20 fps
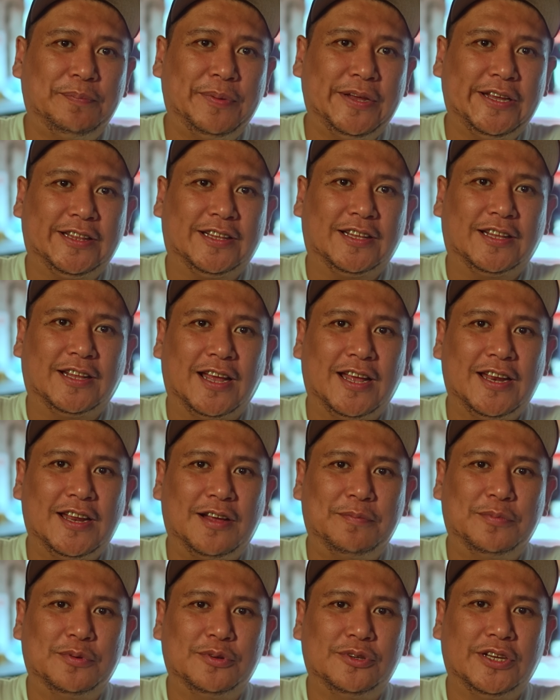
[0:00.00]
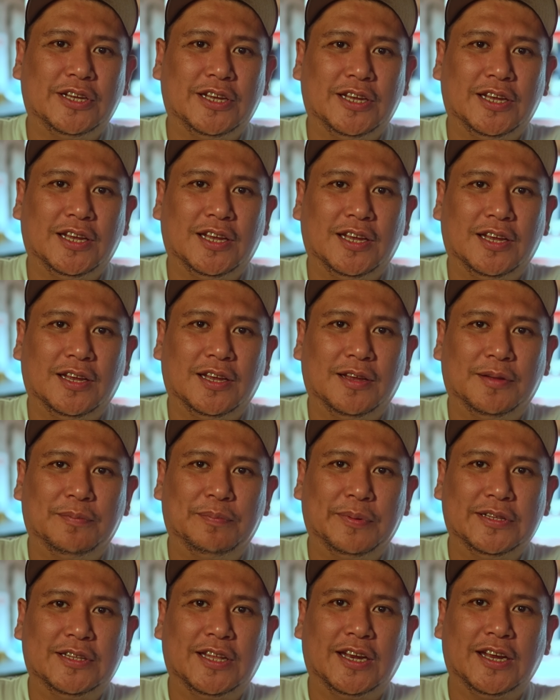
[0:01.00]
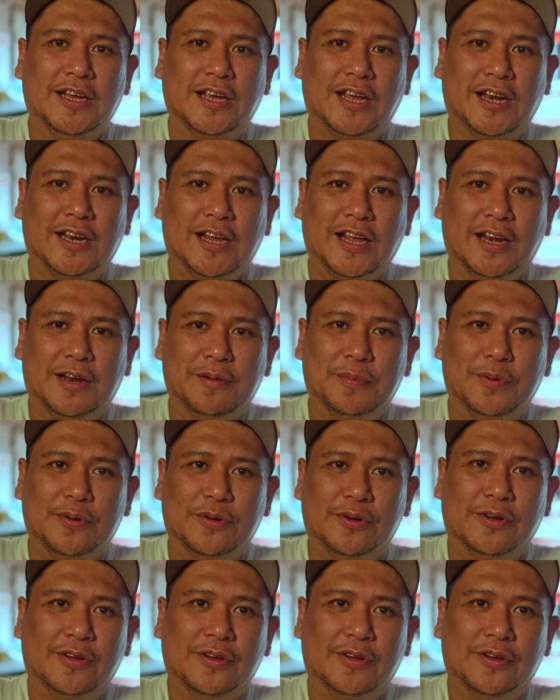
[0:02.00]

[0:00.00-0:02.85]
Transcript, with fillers: Pete, anak po ni Pedring Karikari po.